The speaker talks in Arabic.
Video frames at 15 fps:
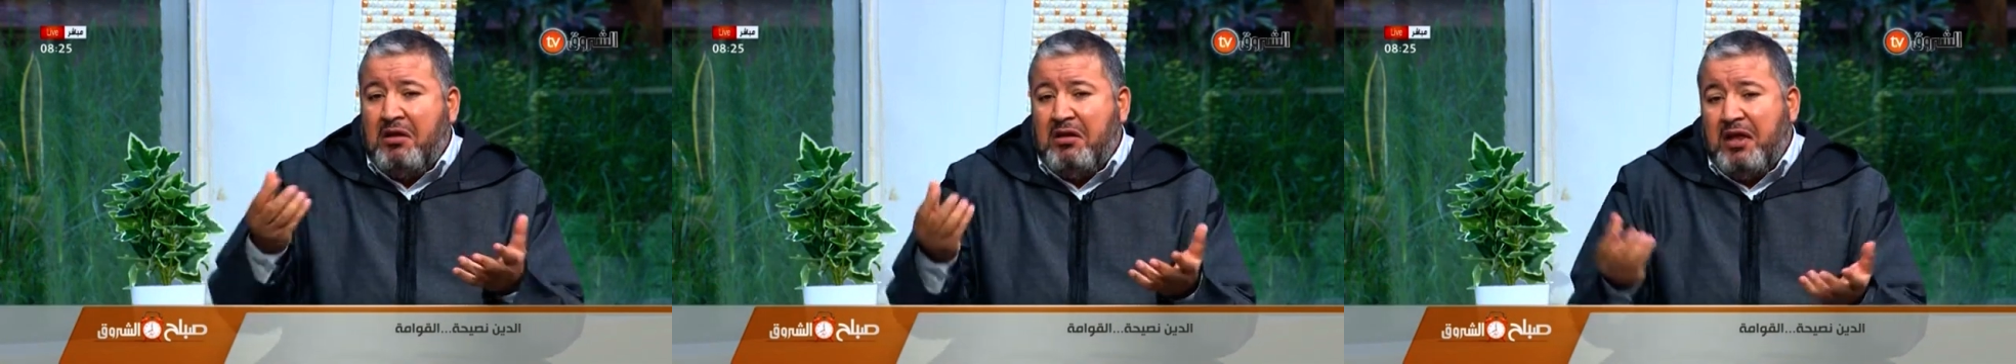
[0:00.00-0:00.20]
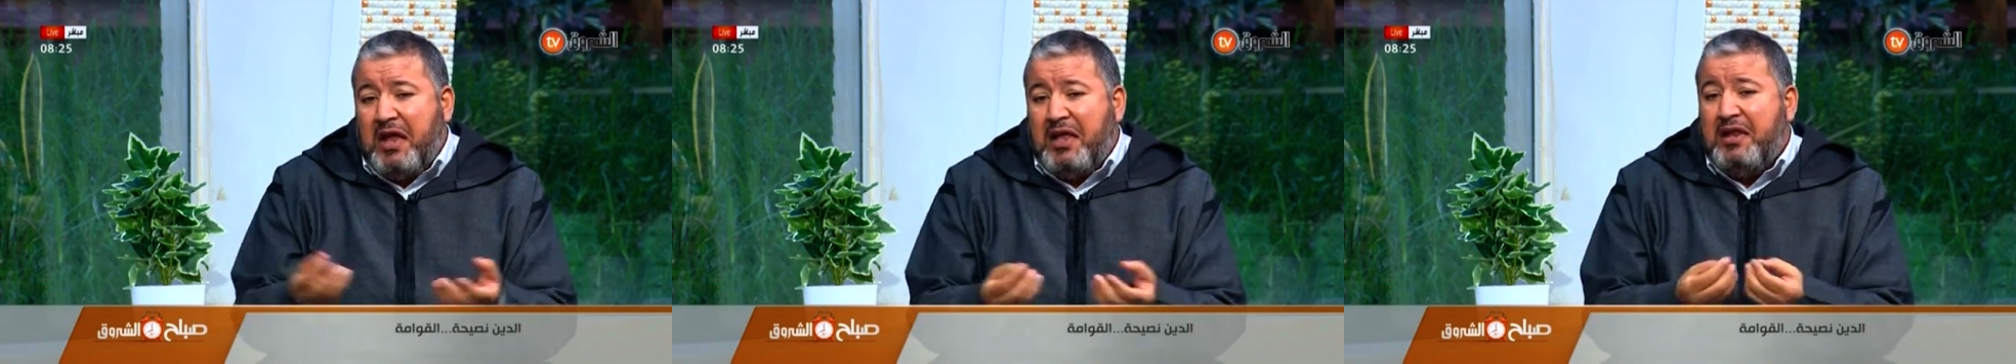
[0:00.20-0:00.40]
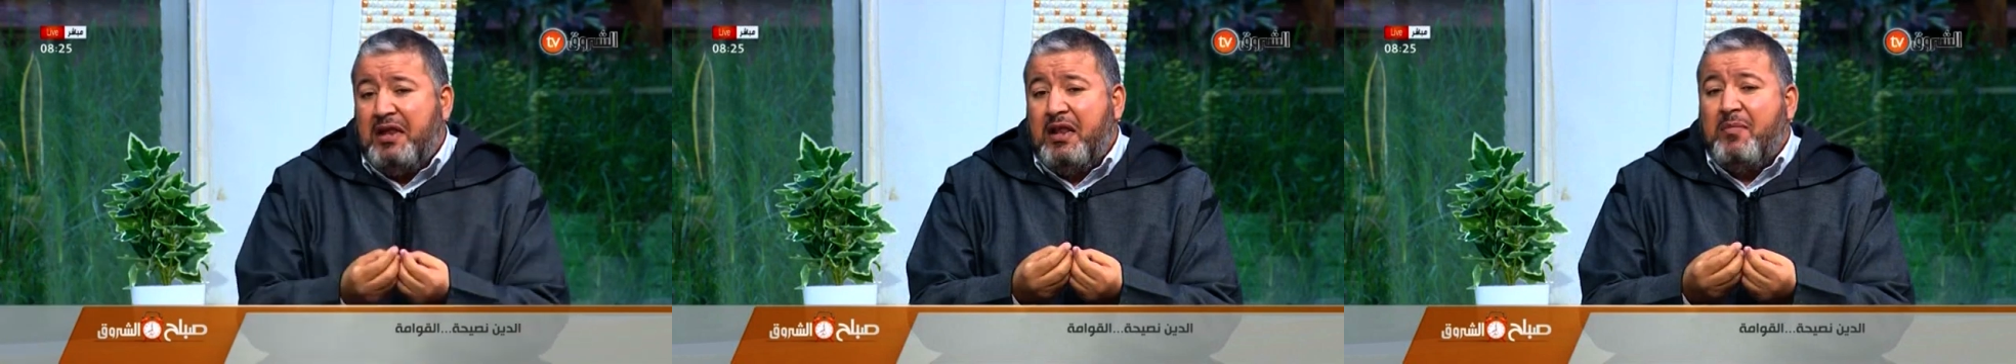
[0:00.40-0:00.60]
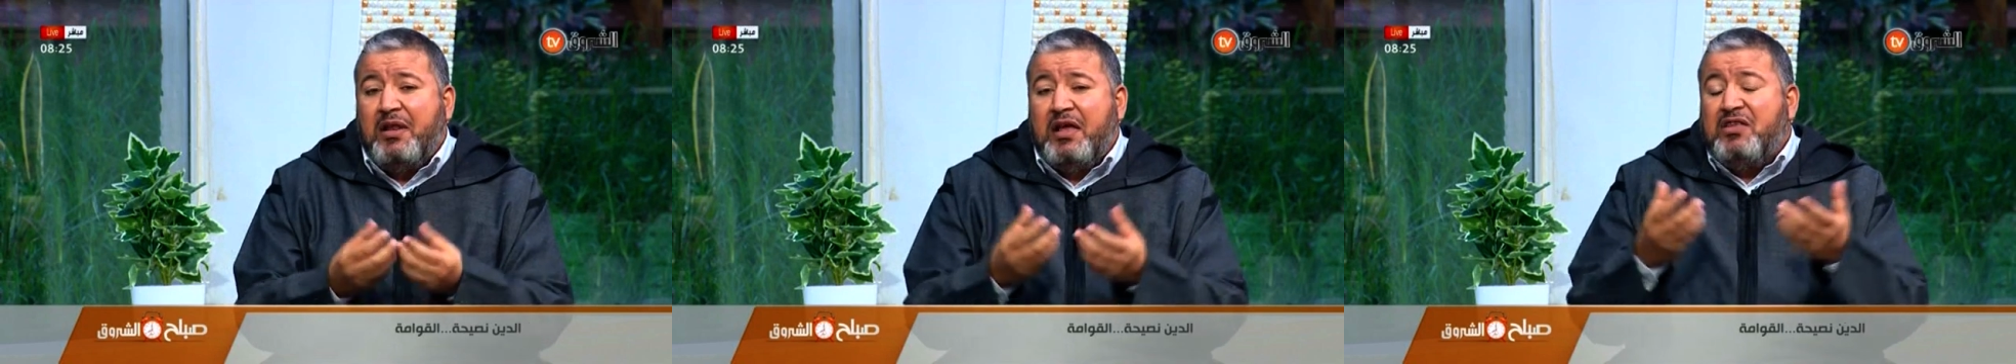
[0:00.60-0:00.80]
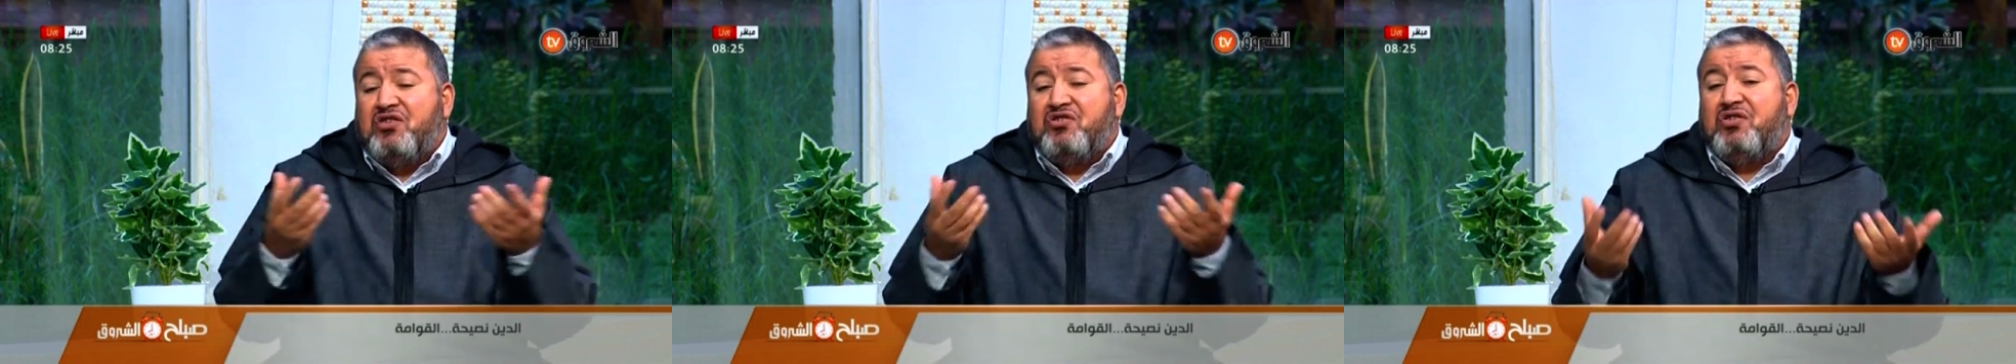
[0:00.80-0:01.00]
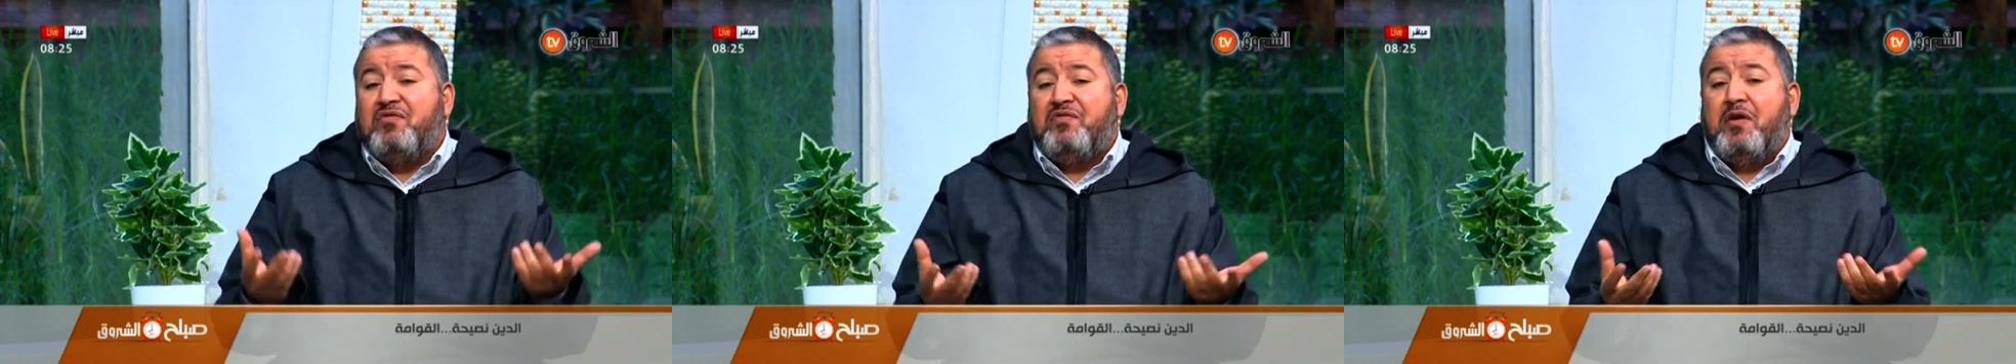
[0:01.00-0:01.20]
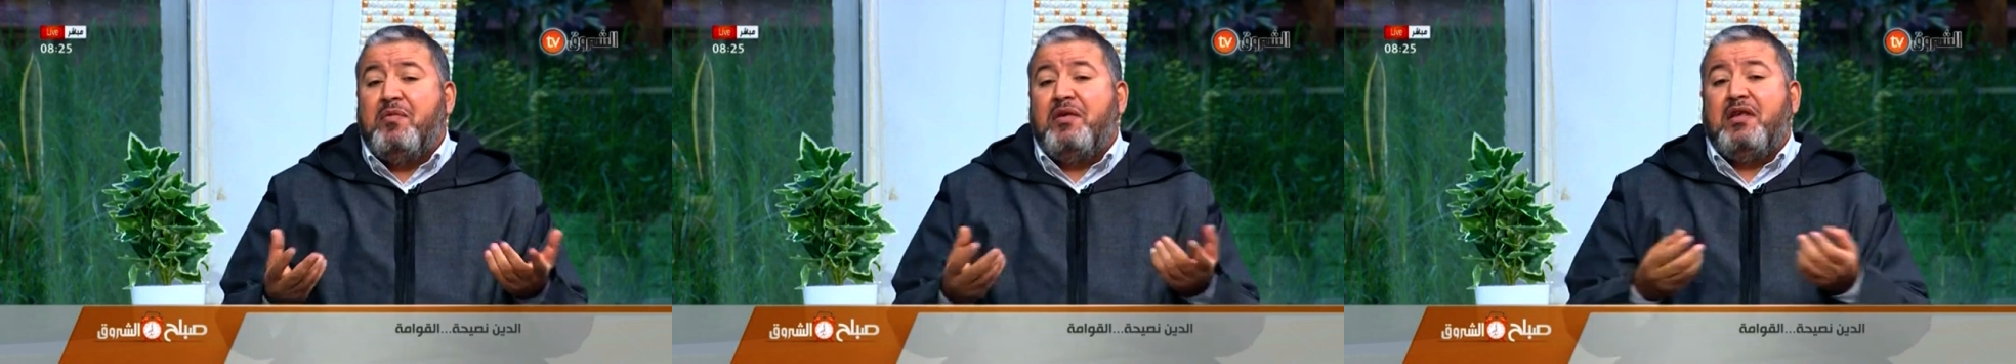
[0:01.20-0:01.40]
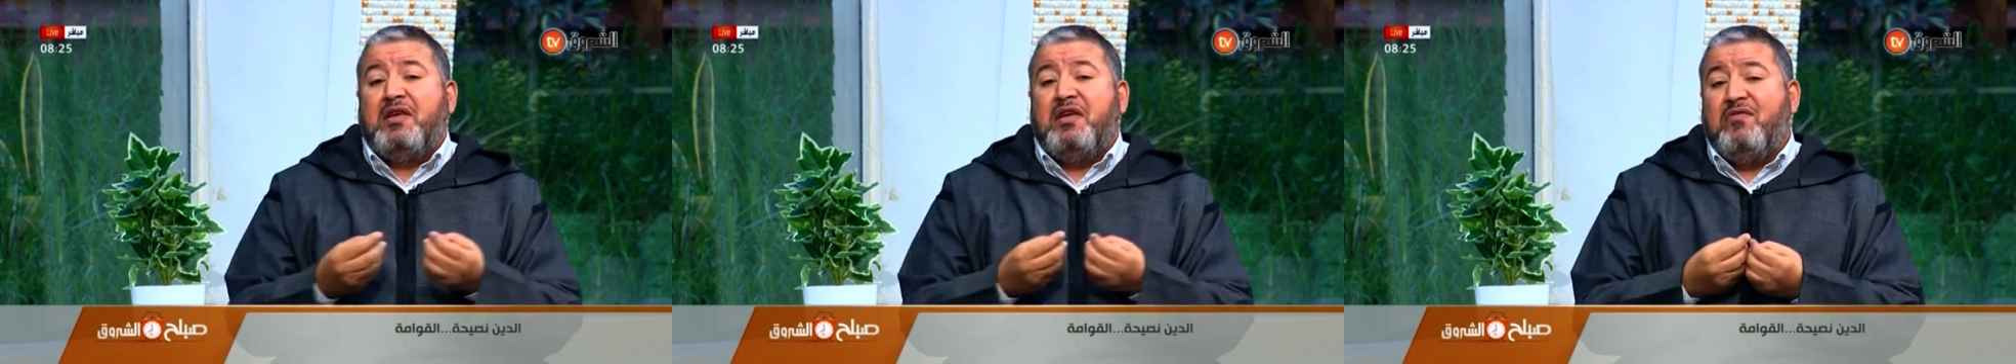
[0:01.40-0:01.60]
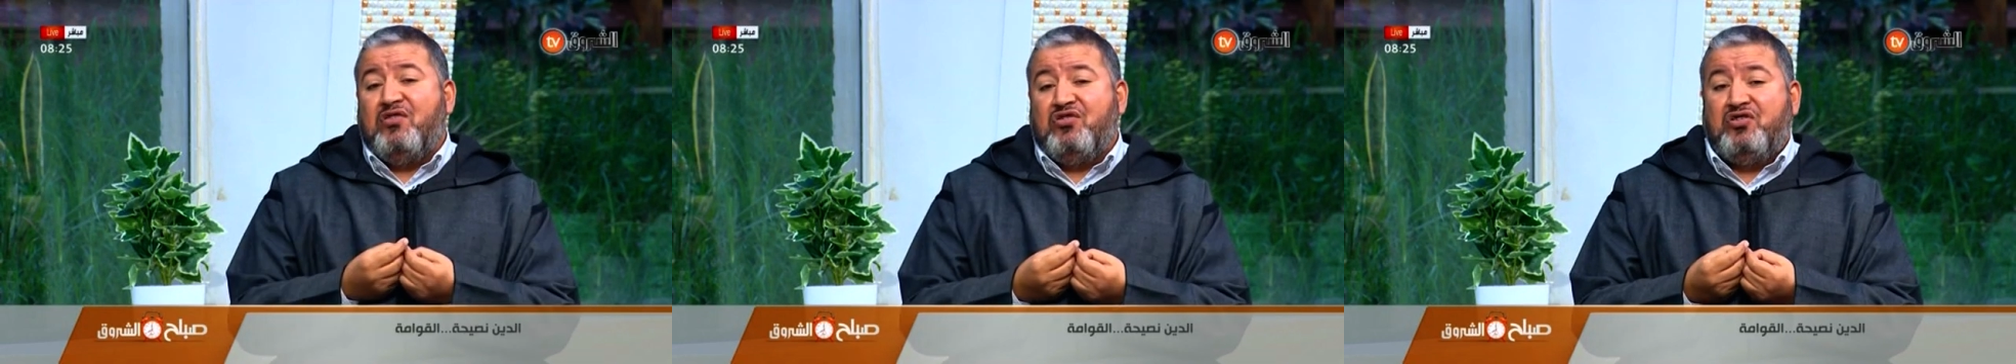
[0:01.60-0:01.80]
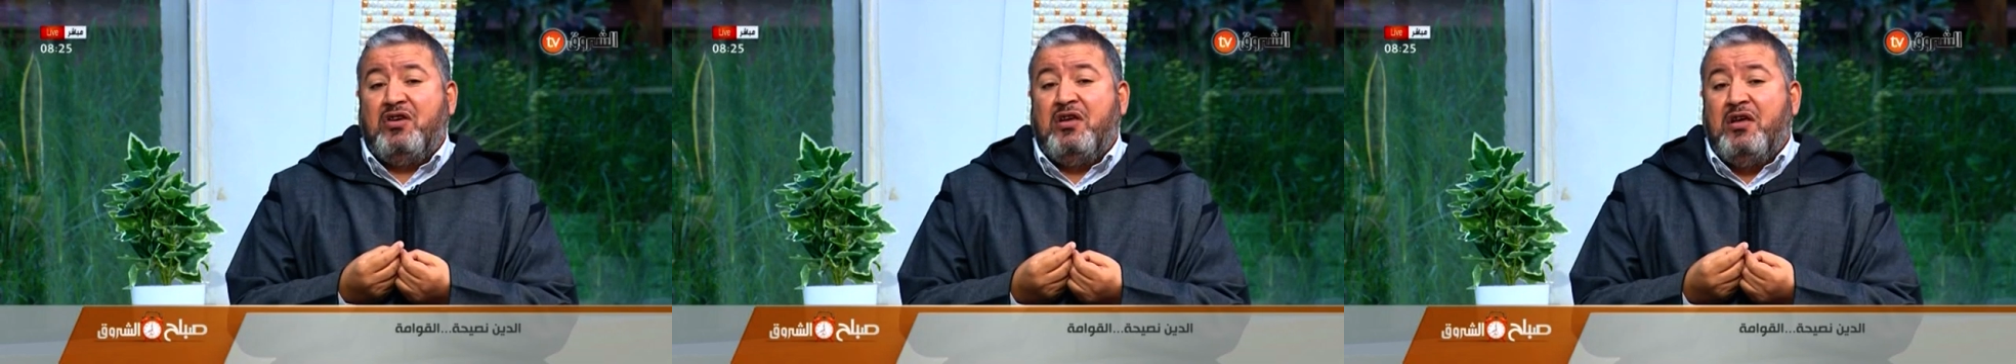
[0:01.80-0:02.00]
يعني انا ما نقدرش نفهم انا كيفاش